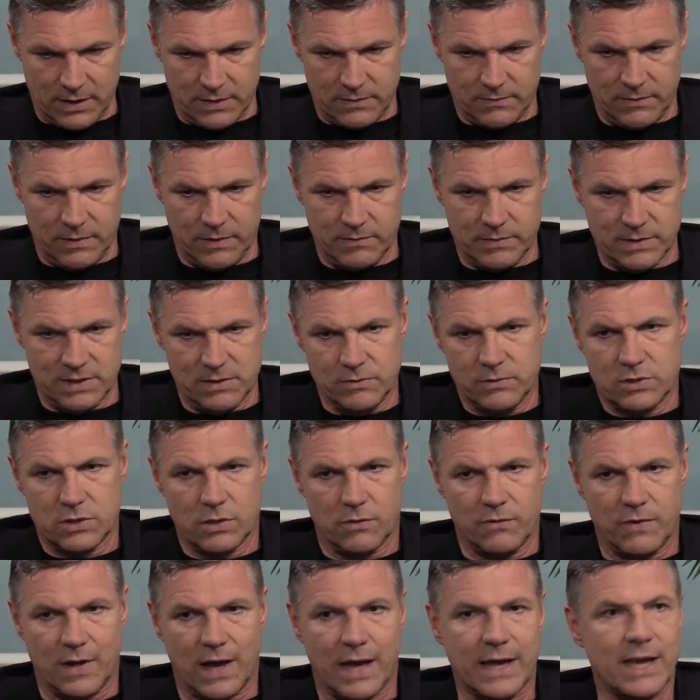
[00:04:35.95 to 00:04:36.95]
wir sind
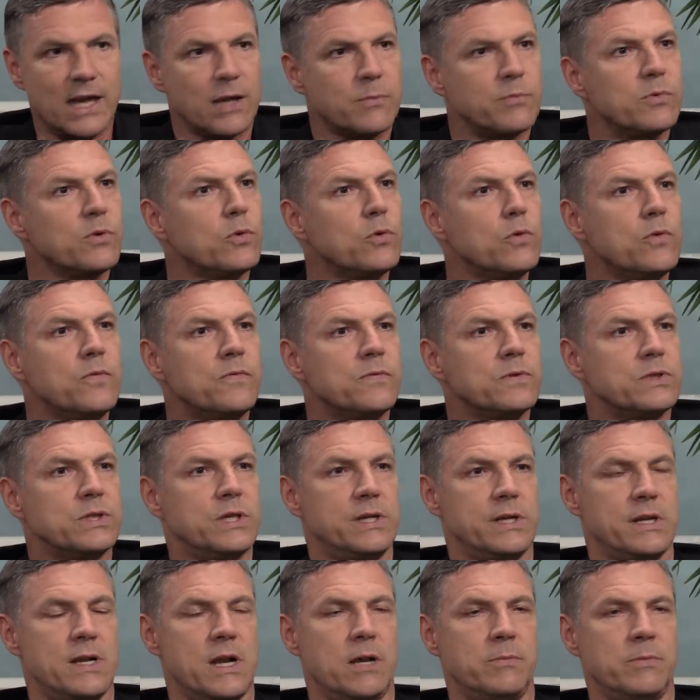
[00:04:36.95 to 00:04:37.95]
zur Freiheit berufen,
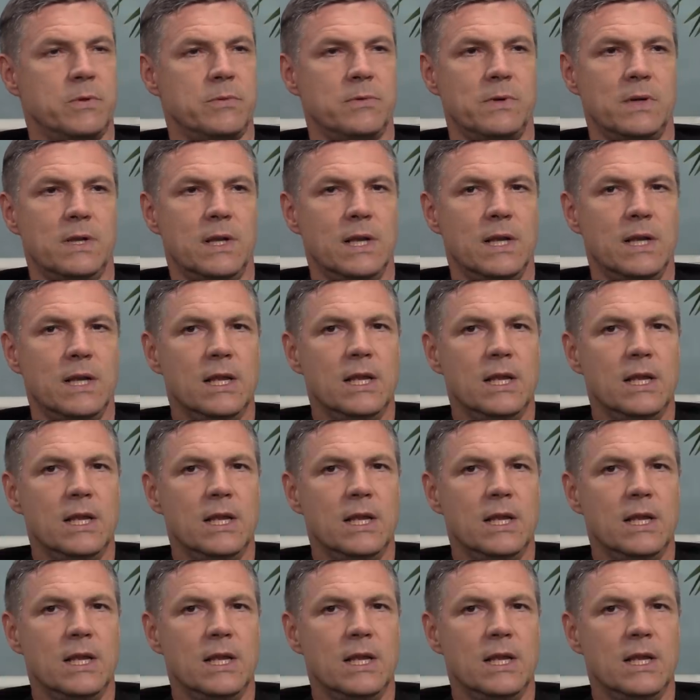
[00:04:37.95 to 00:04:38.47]
steht in der Bibel.